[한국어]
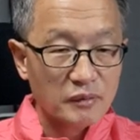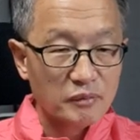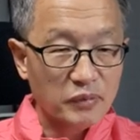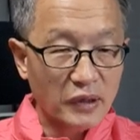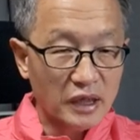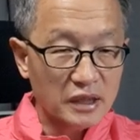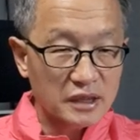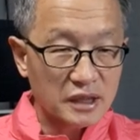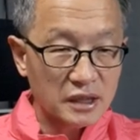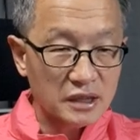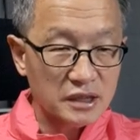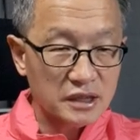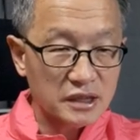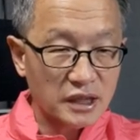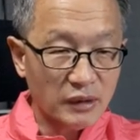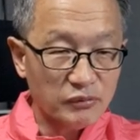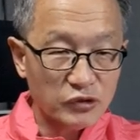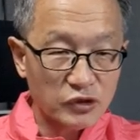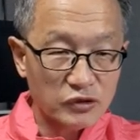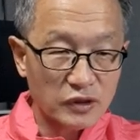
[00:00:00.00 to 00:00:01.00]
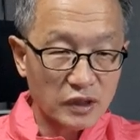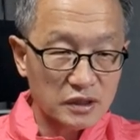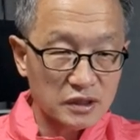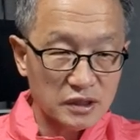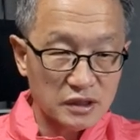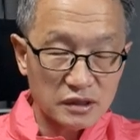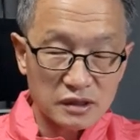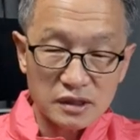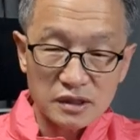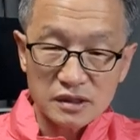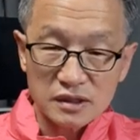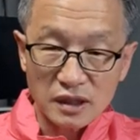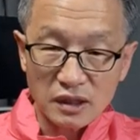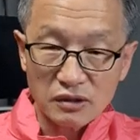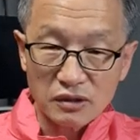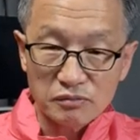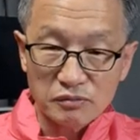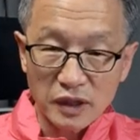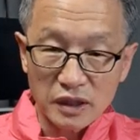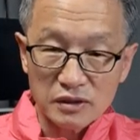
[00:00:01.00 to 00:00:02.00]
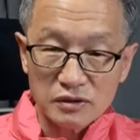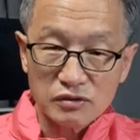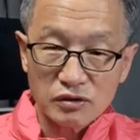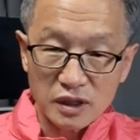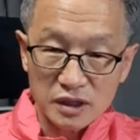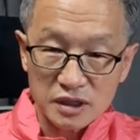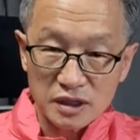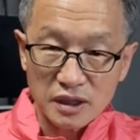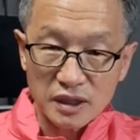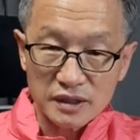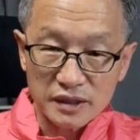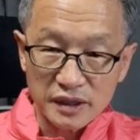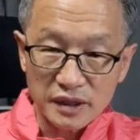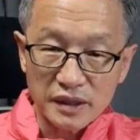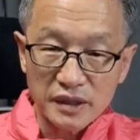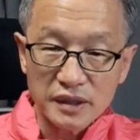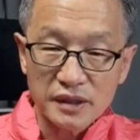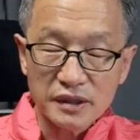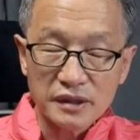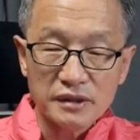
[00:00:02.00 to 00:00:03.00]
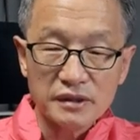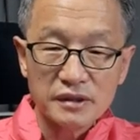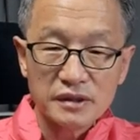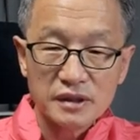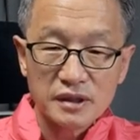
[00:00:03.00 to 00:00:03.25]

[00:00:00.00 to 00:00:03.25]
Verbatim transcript: 빨갱이 남로당이 일으킨 사건만은 확실한데